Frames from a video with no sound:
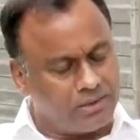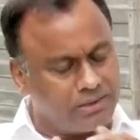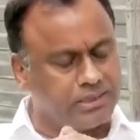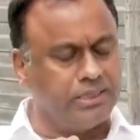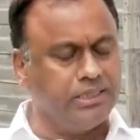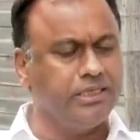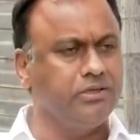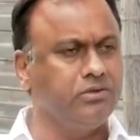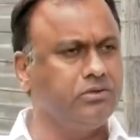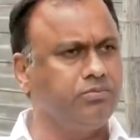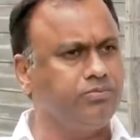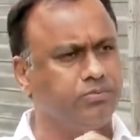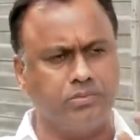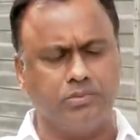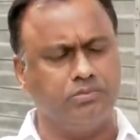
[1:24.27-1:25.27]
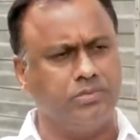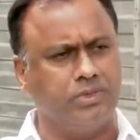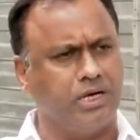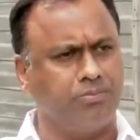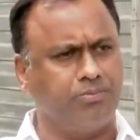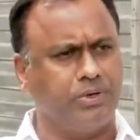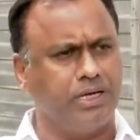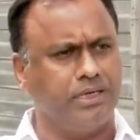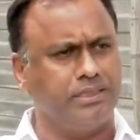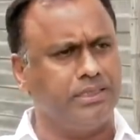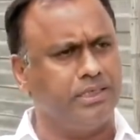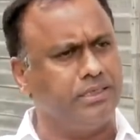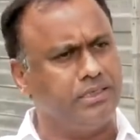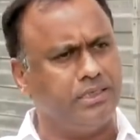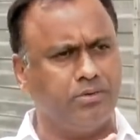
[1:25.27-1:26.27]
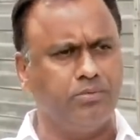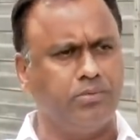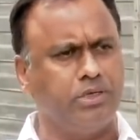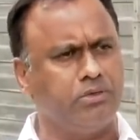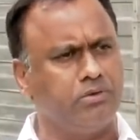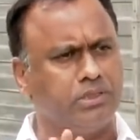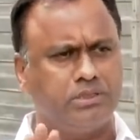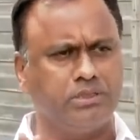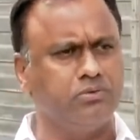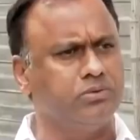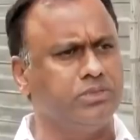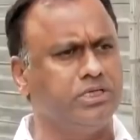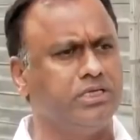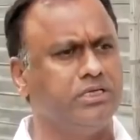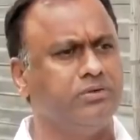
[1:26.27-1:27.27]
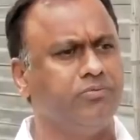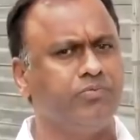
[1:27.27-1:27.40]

అందుకనే నేను నాకు పార్టీ అంటే అభిమానం అంతా ఉంది